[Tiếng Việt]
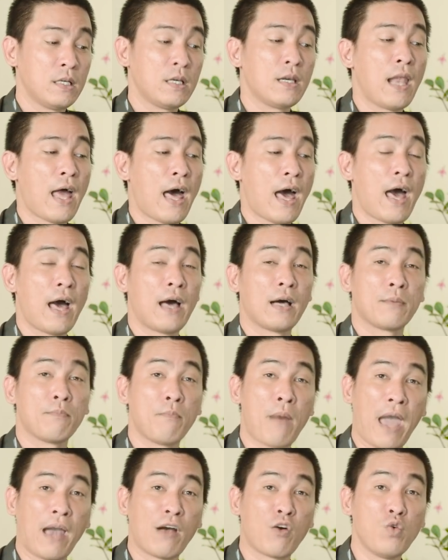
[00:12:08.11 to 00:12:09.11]
là
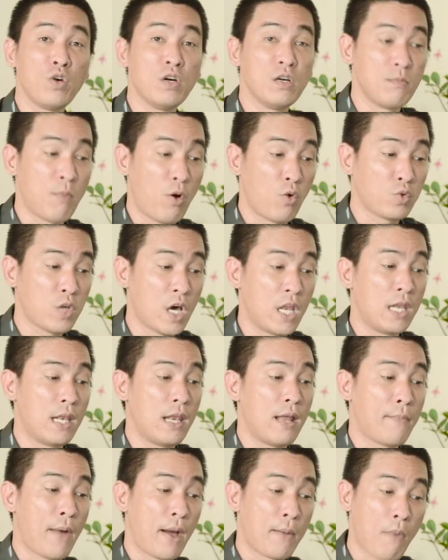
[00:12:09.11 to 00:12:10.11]
mạng của người mậu
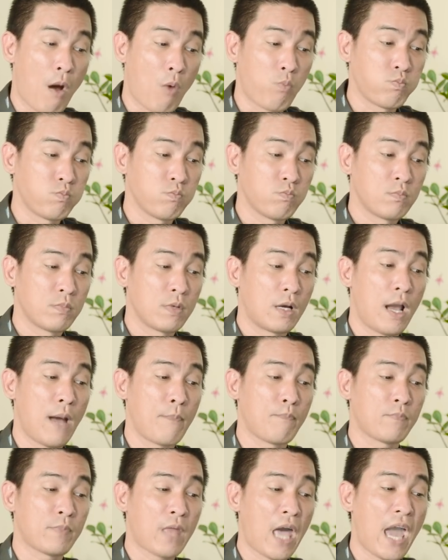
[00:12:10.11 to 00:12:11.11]
thìn là mạng mộc
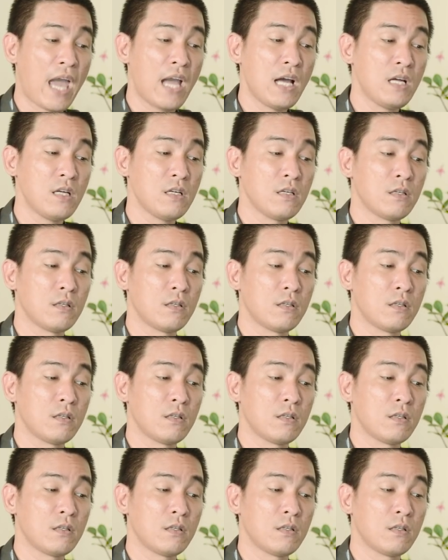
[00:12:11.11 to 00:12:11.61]
gặp tháng